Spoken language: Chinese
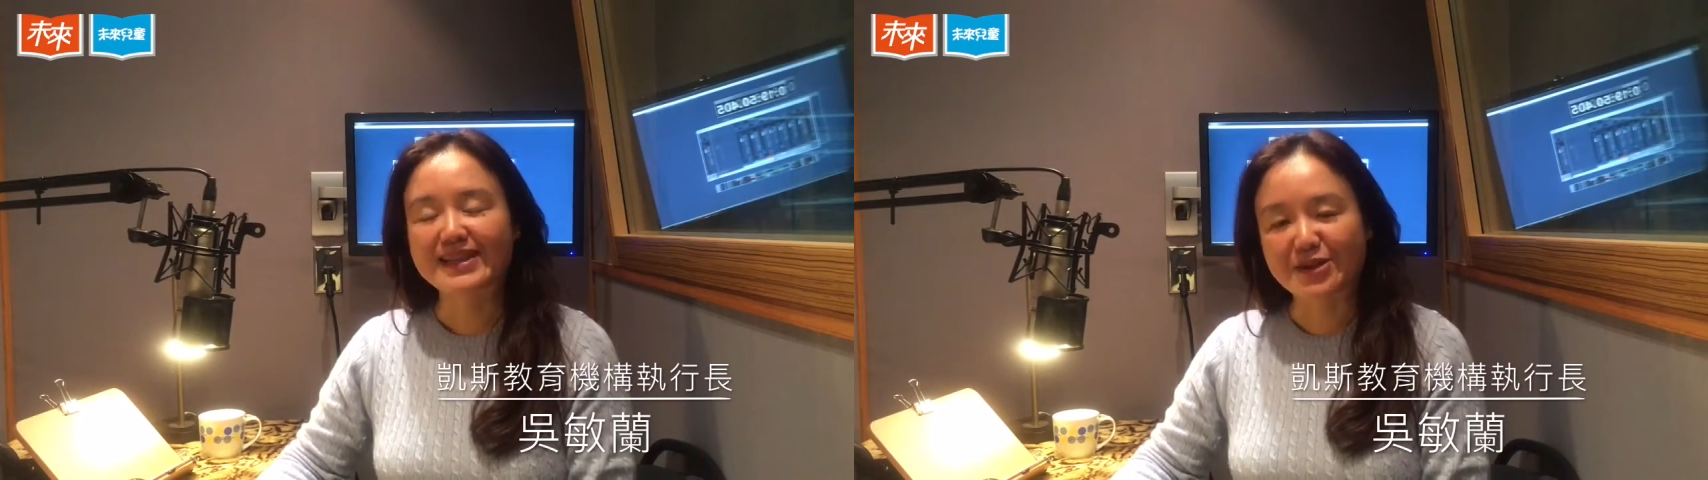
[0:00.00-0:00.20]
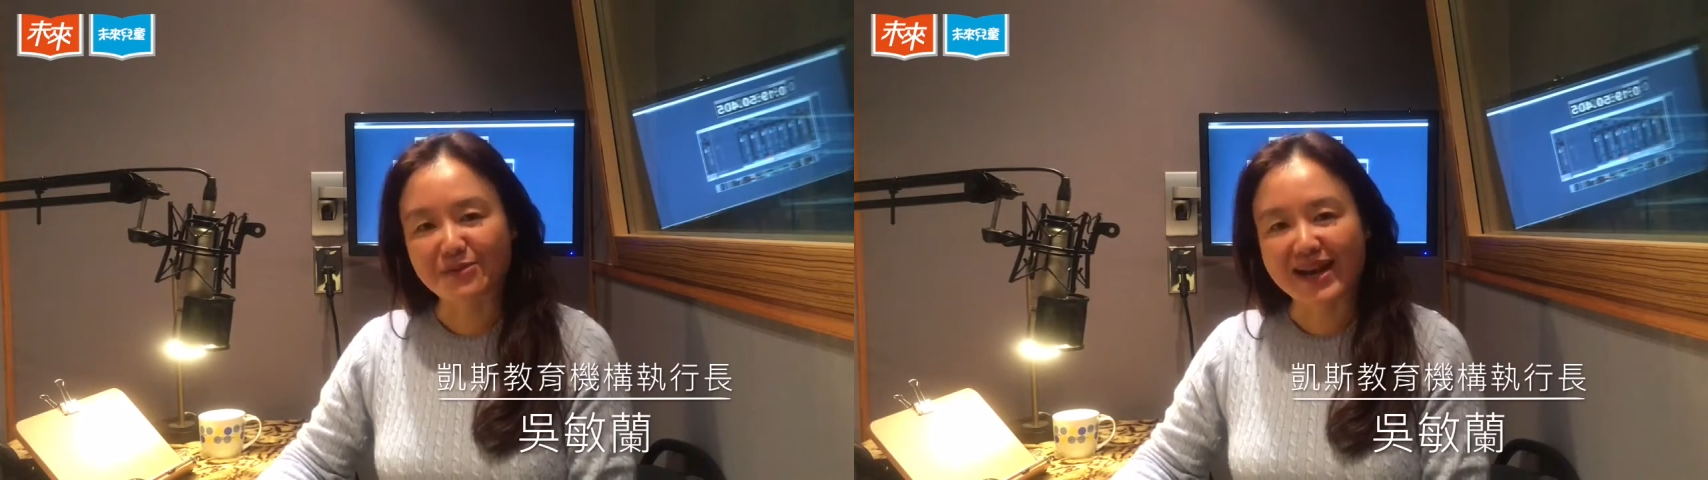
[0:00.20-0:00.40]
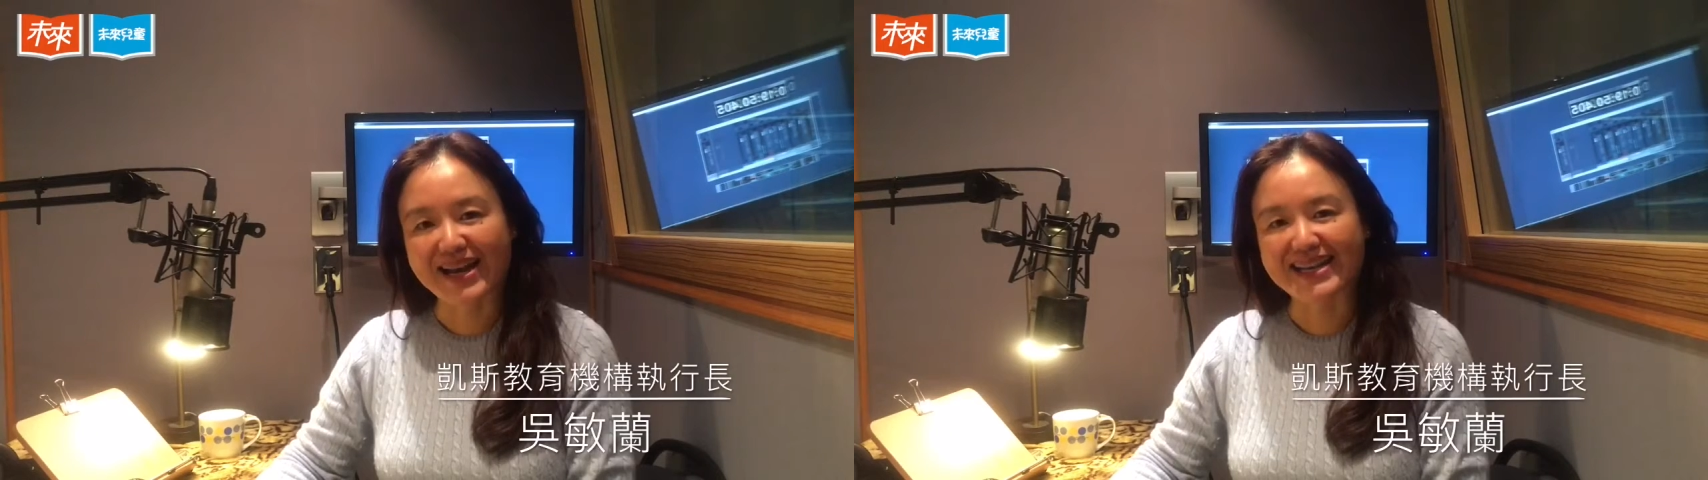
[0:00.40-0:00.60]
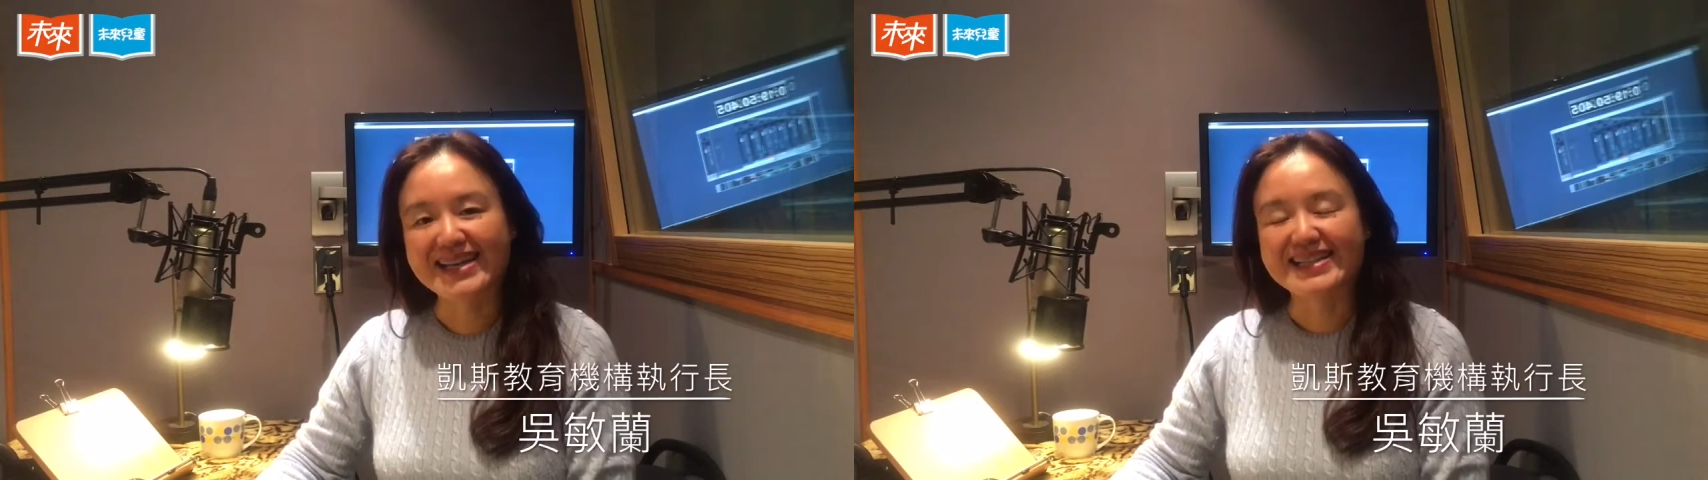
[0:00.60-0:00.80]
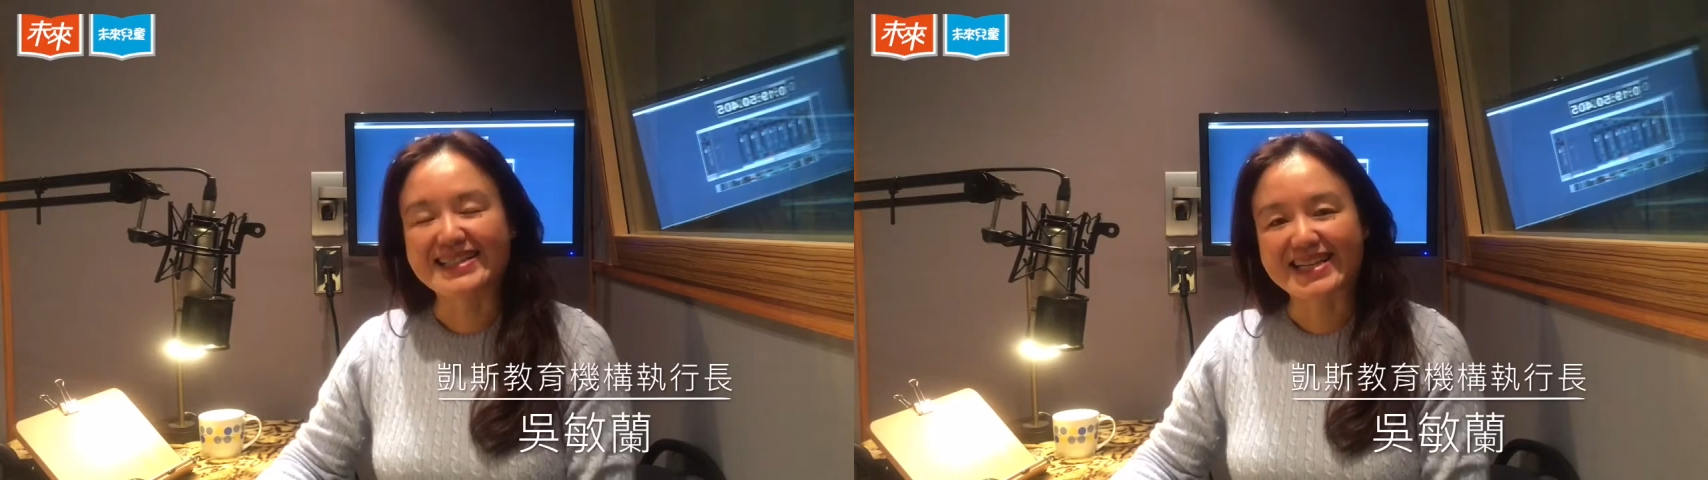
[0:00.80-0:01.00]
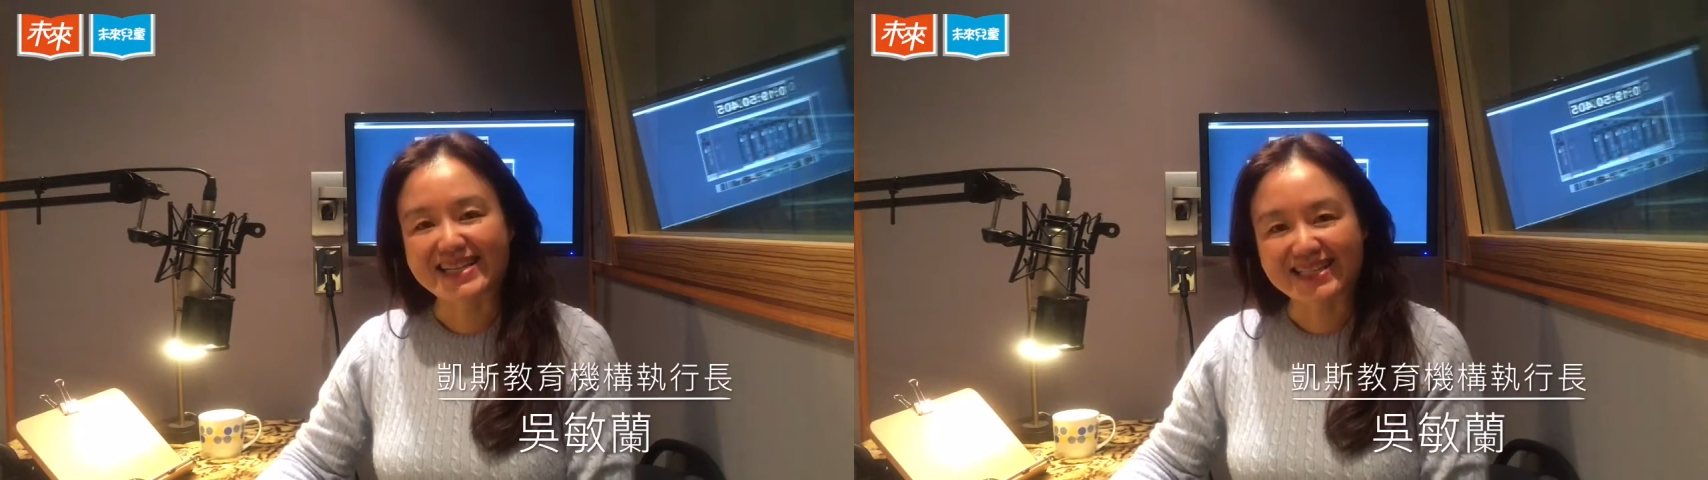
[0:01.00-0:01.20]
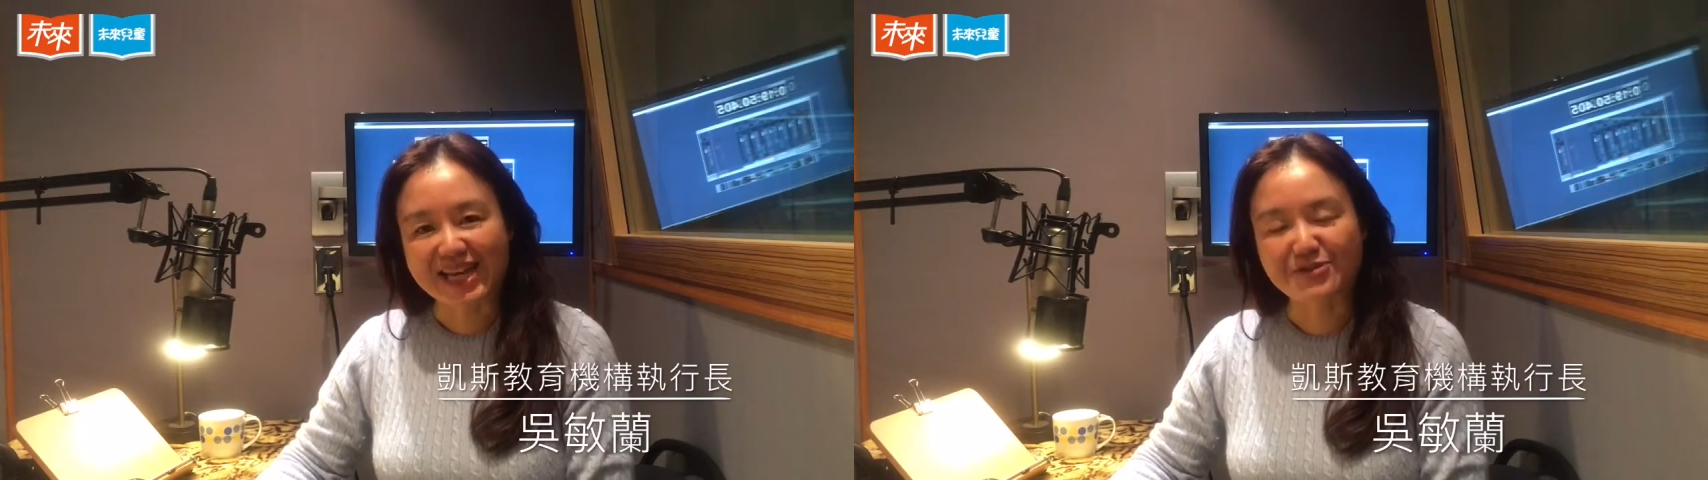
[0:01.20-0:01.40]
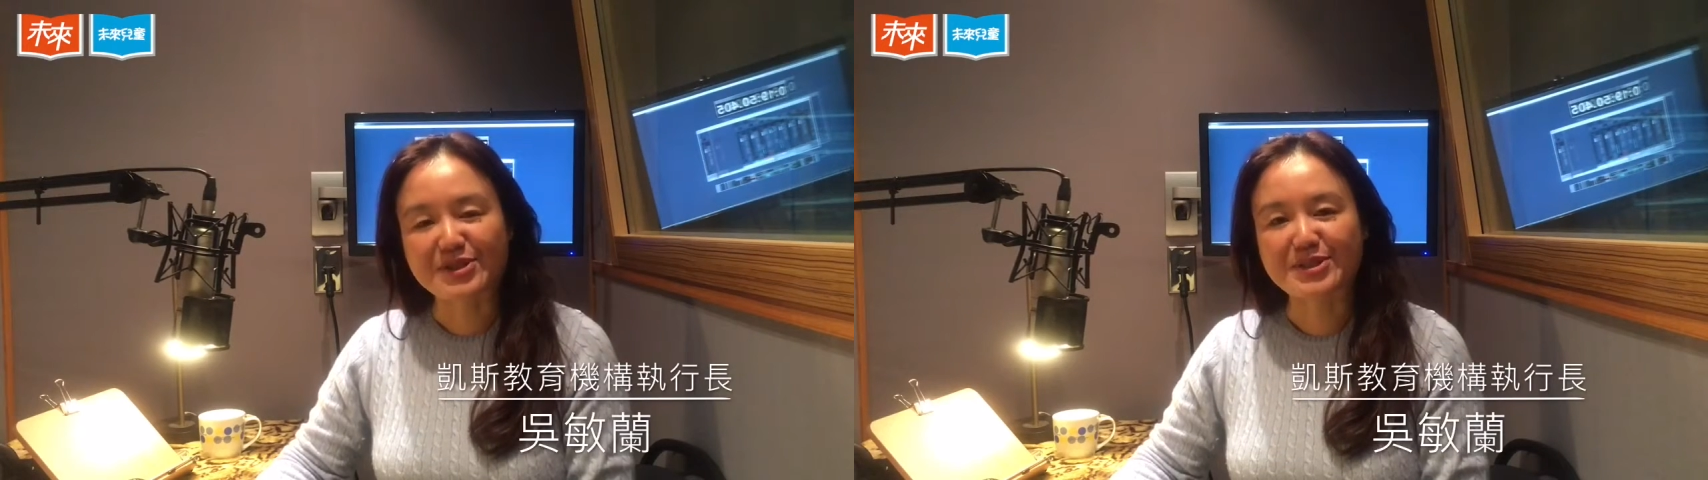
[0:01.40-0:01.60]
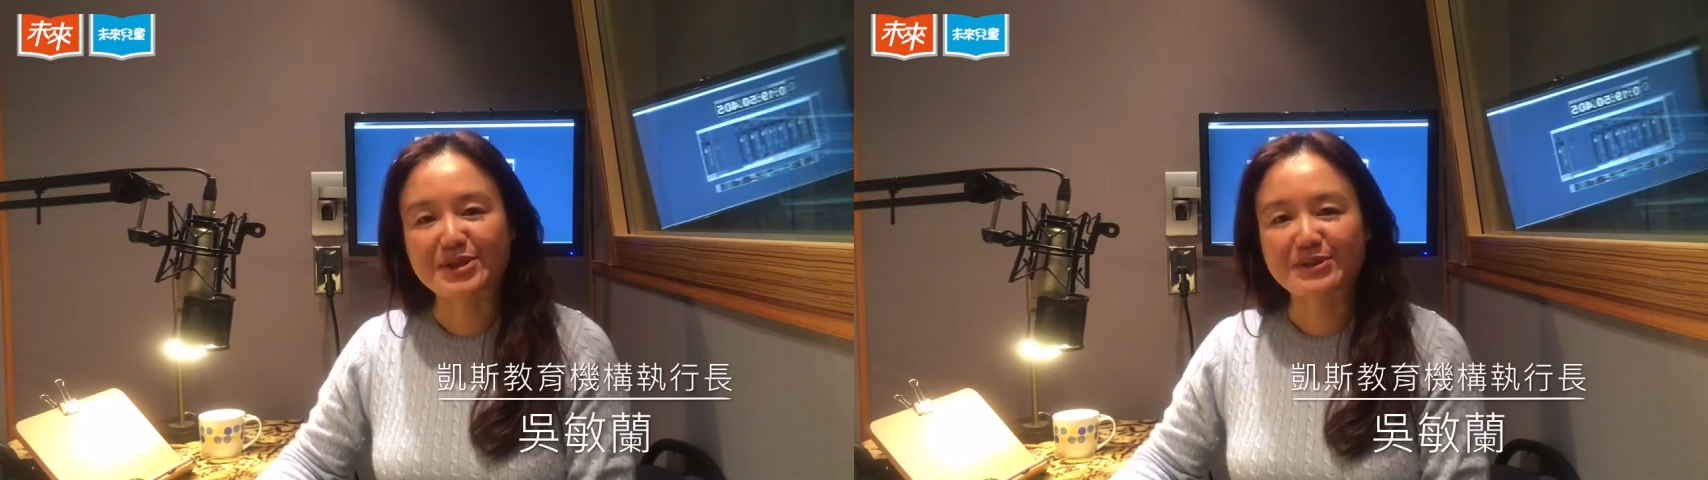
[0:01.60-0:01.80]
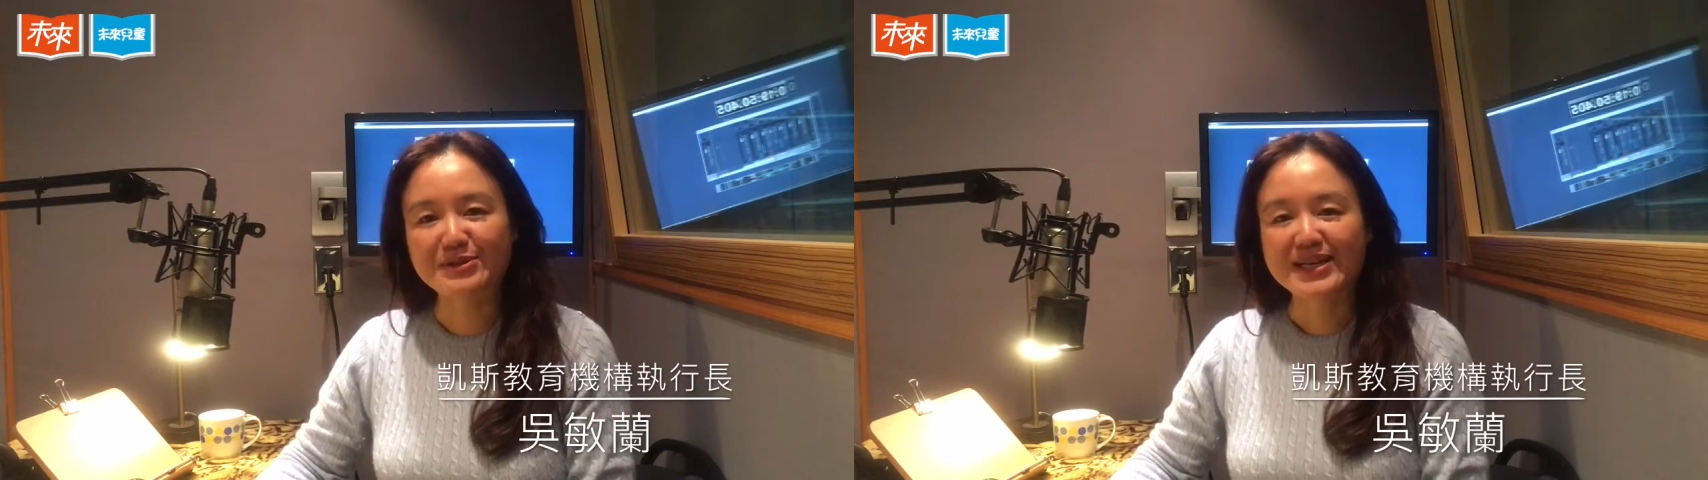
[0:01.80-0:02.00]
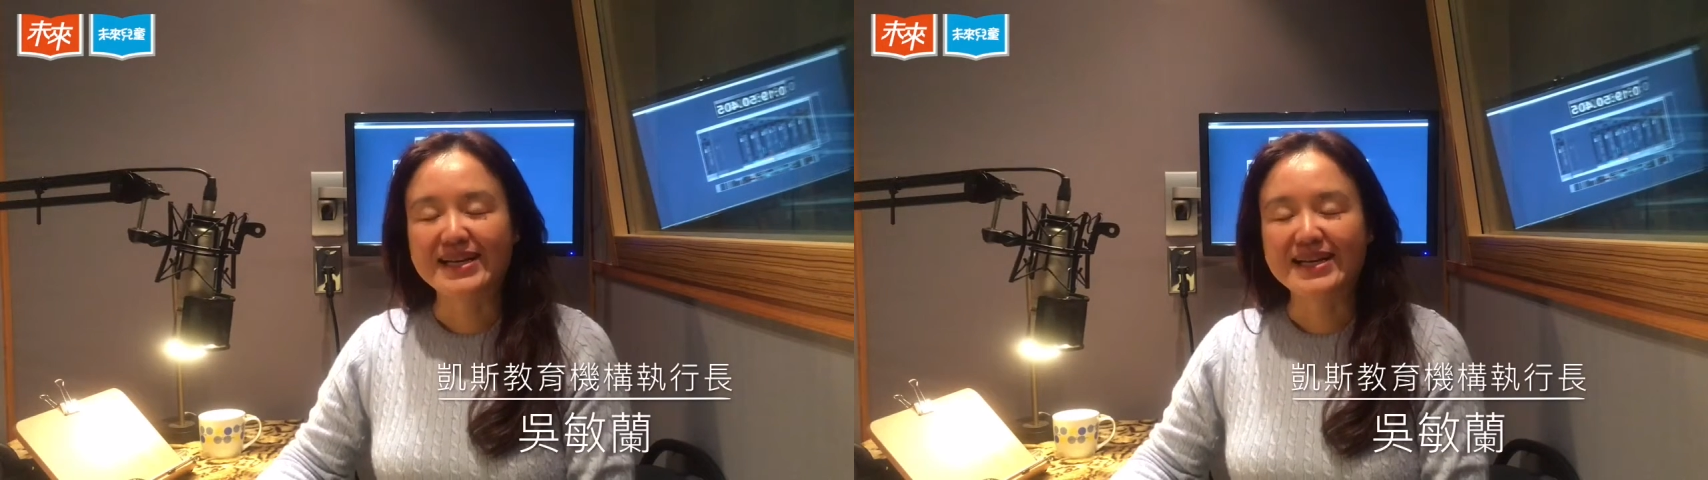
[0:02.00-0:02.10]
另外，在这个单元中